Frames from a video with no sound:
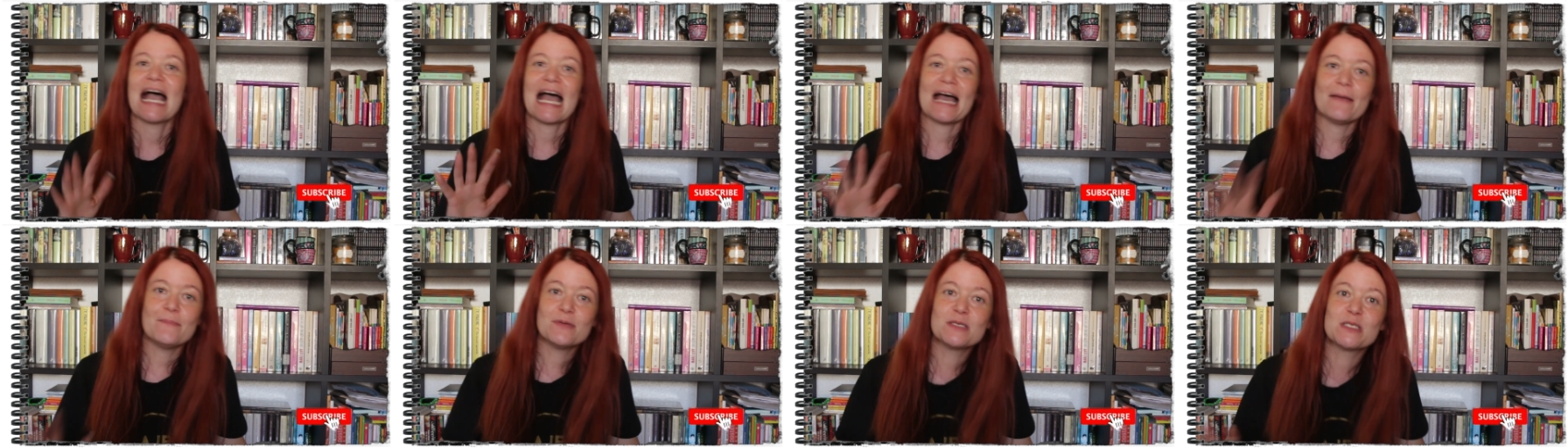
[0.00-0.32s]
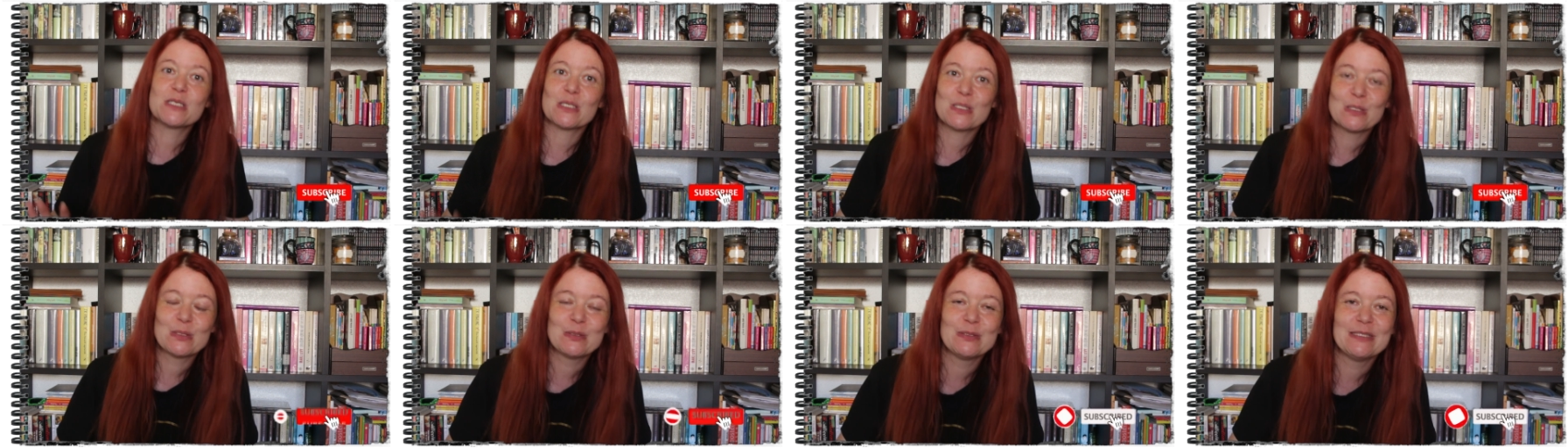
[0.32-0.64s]

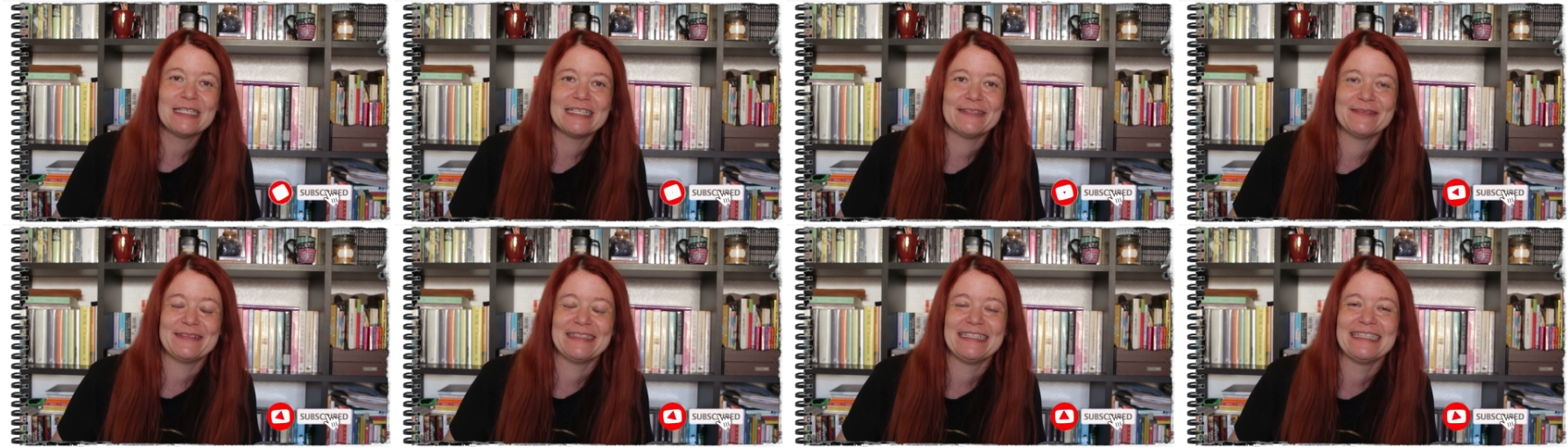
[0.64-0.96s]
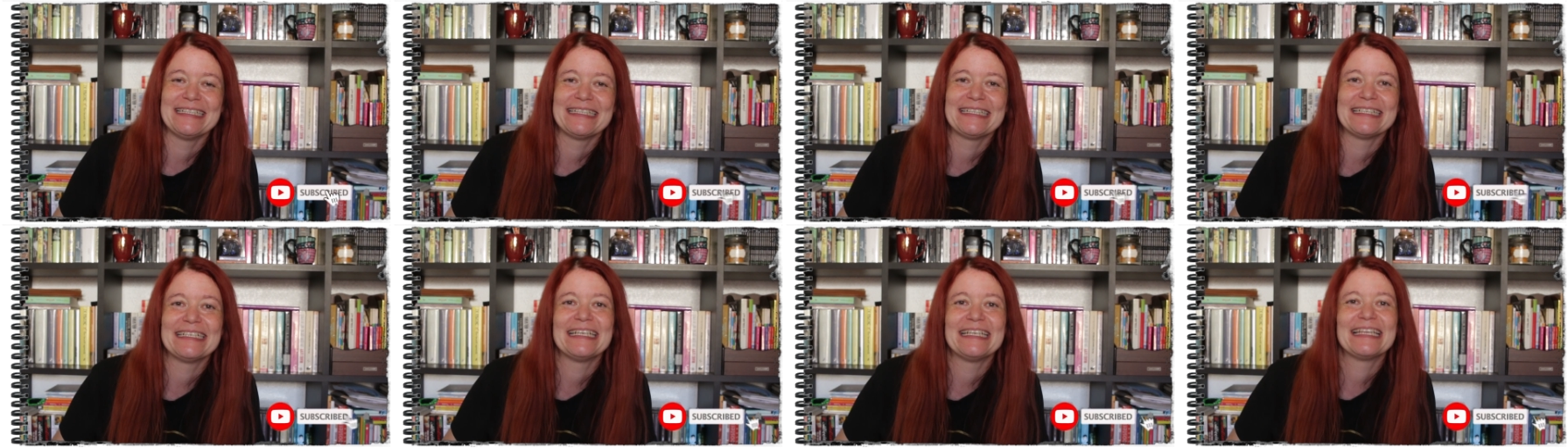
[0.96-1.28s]

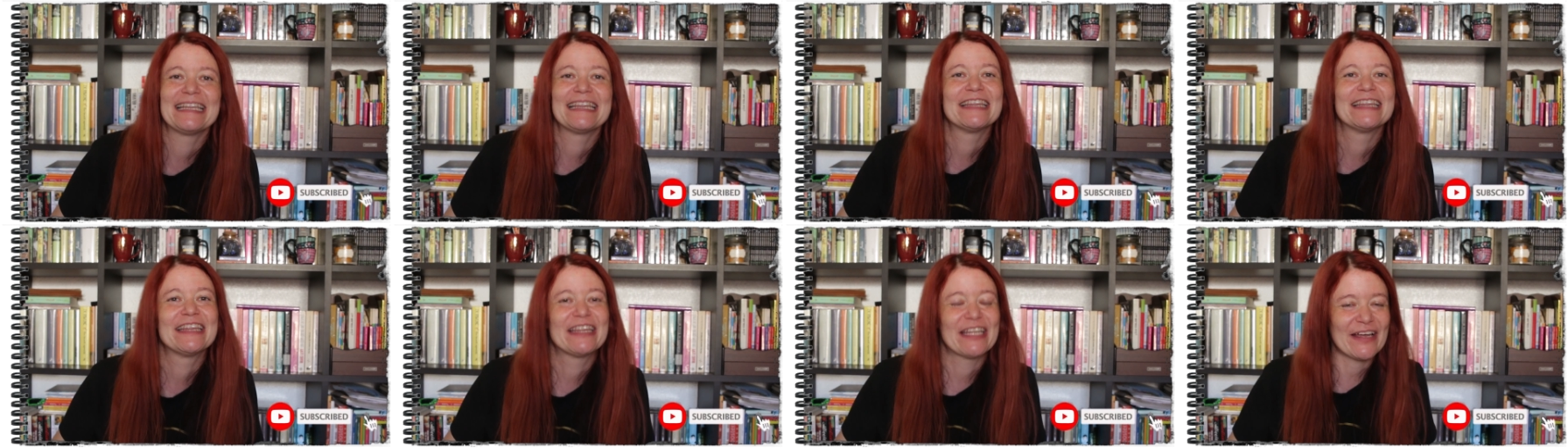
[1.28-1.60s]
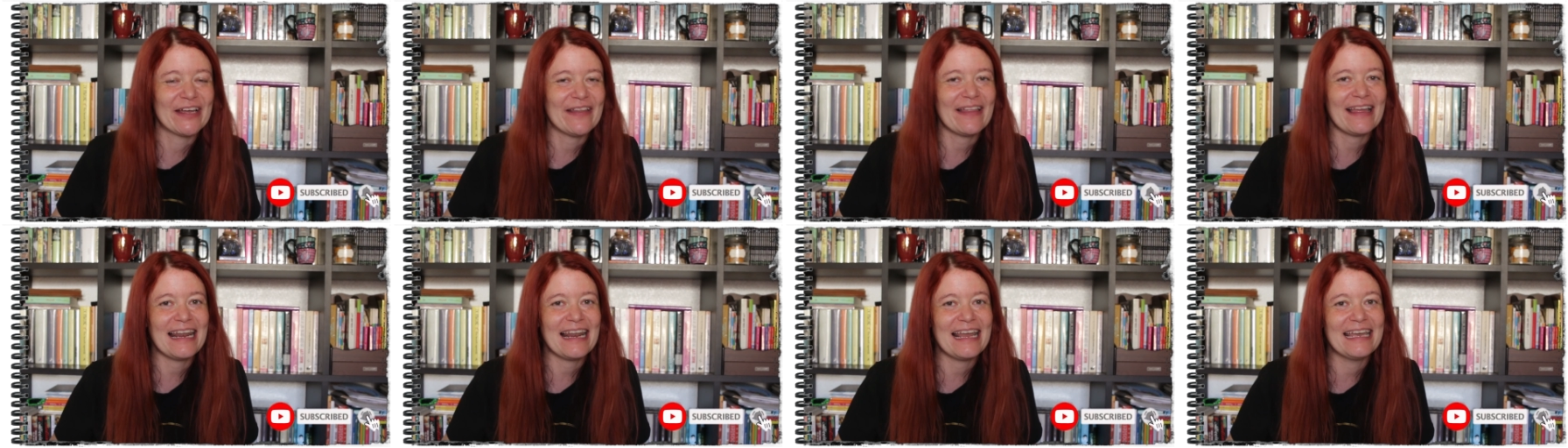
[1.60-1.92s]
Absolutamente
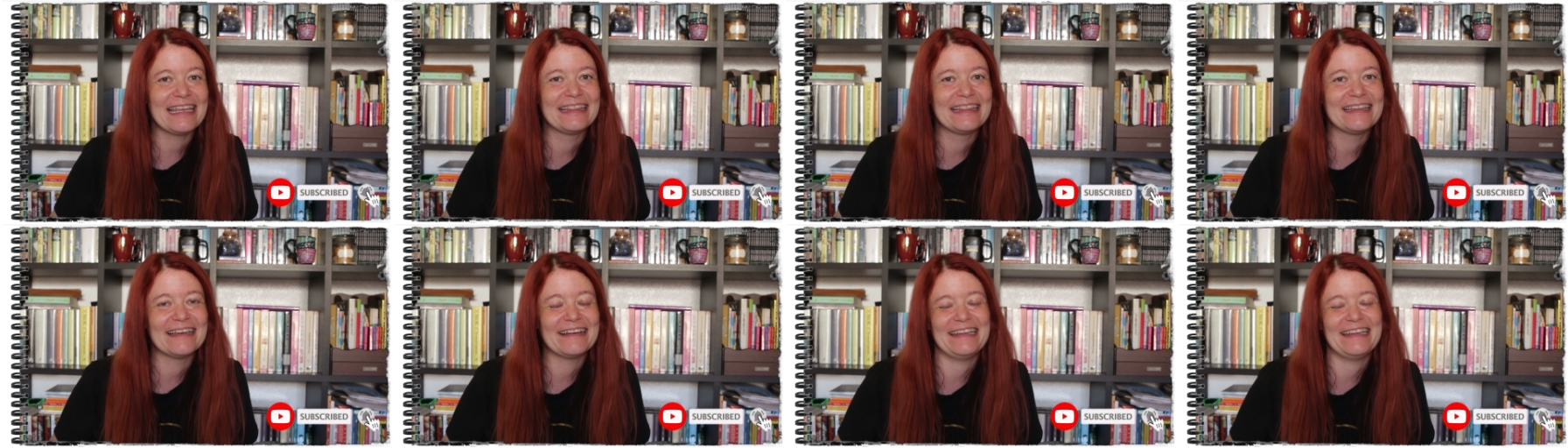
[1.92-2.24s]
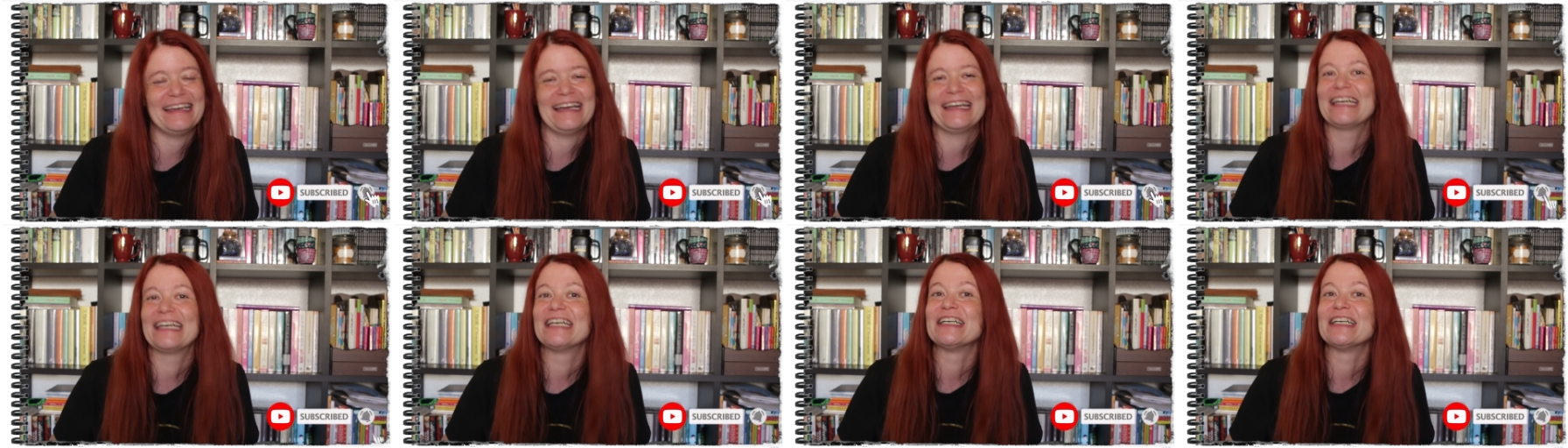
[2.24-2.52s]
todas las historias